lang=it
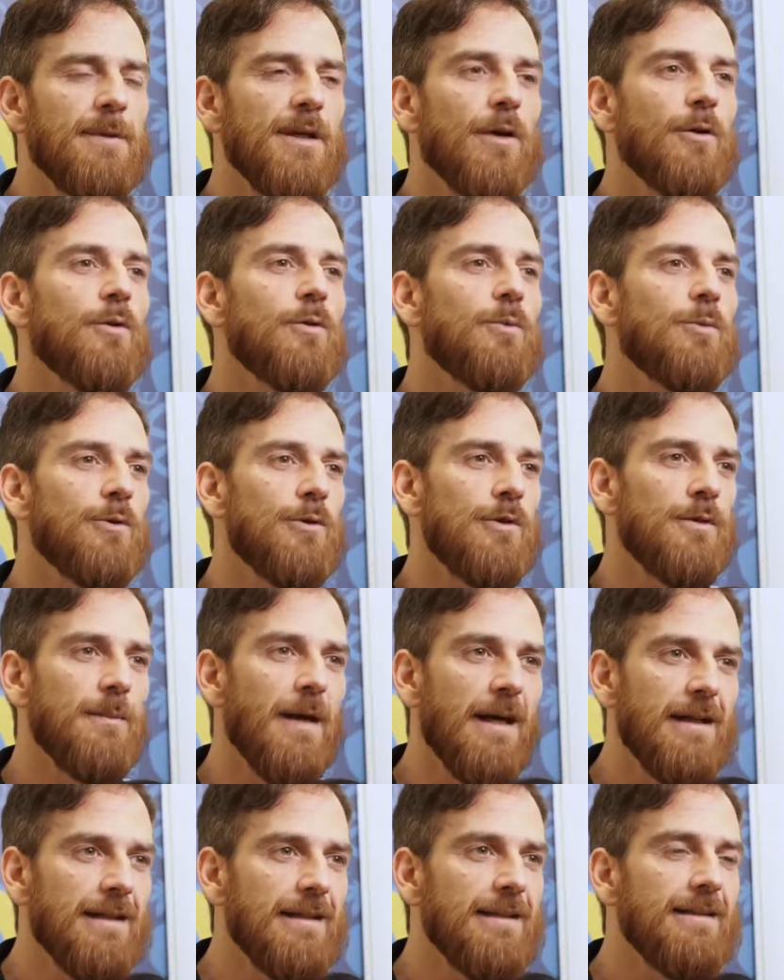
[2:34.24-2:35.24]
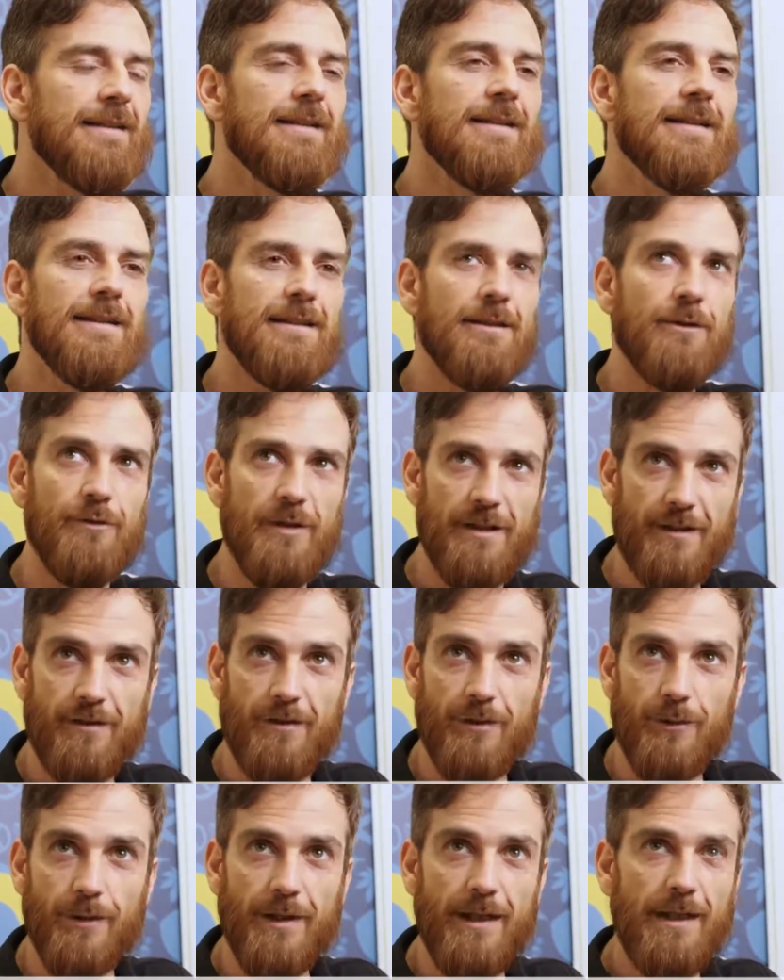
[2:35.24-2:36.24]
Mi occupo di marketing e
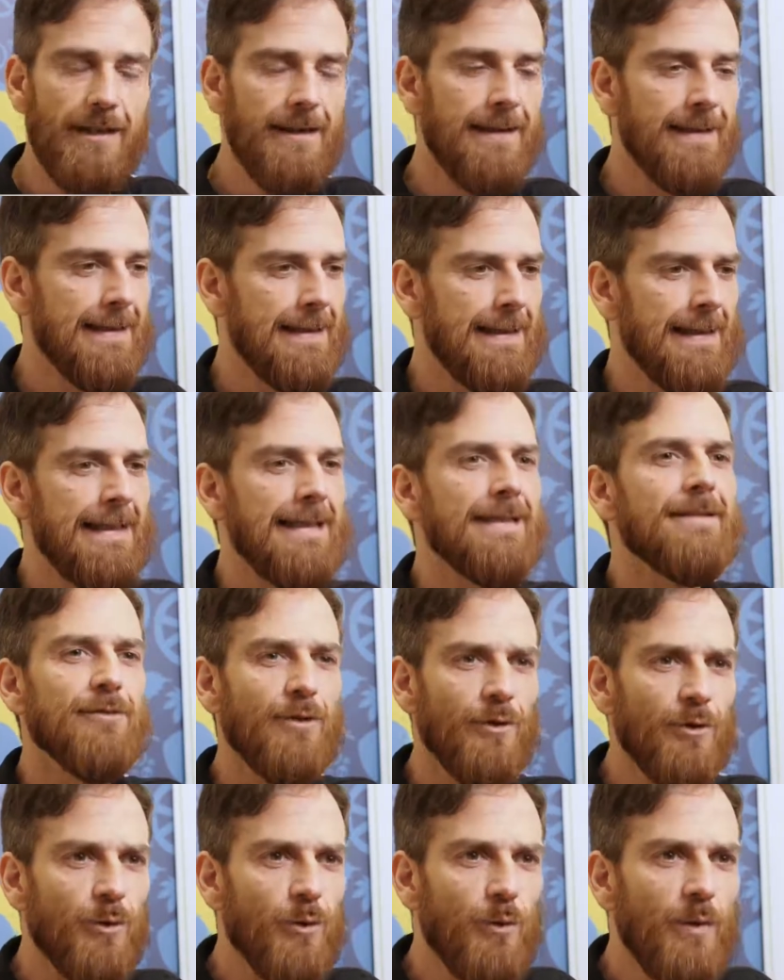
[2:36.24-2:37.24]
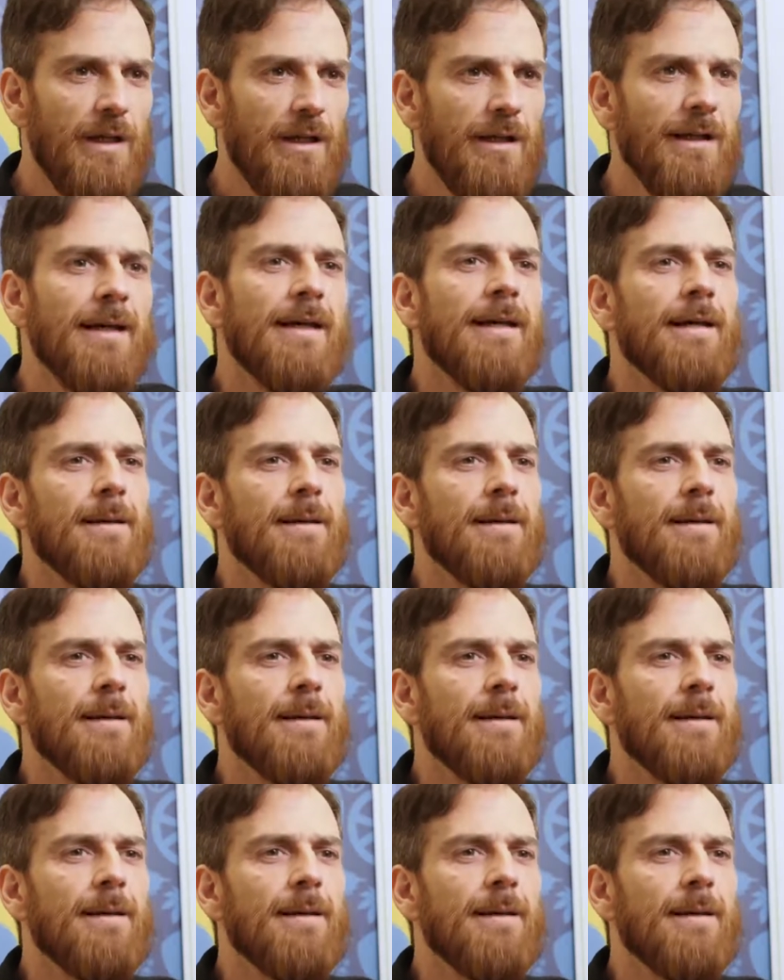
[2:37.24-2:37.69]
innovazione. Sono qui